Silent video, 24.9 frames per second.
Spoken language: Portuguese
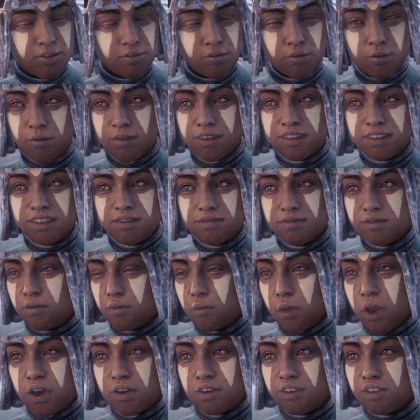Óbvio, se as
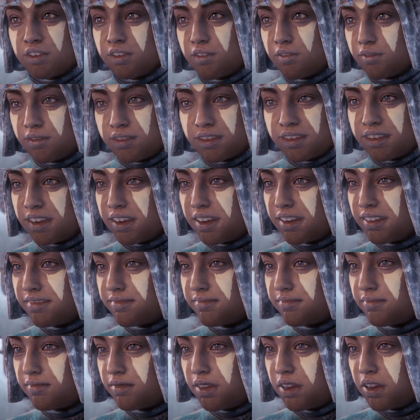águas não recuarem,
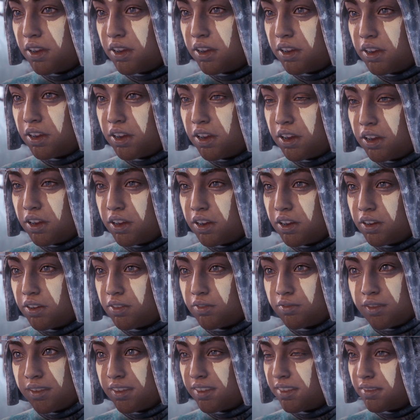
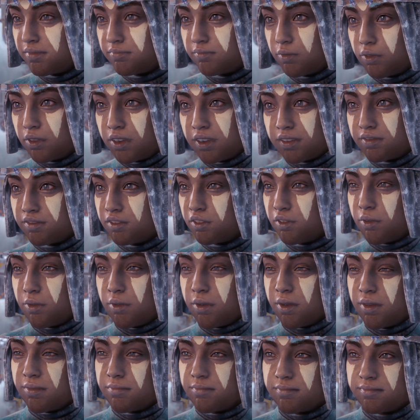o prazer e a
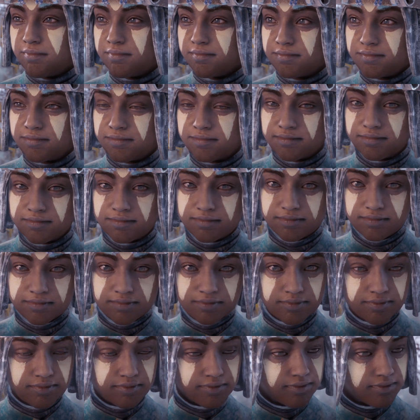lembrança
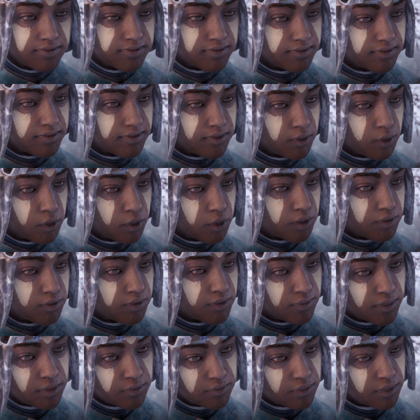
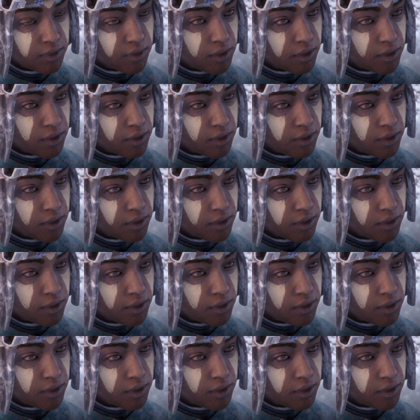servem para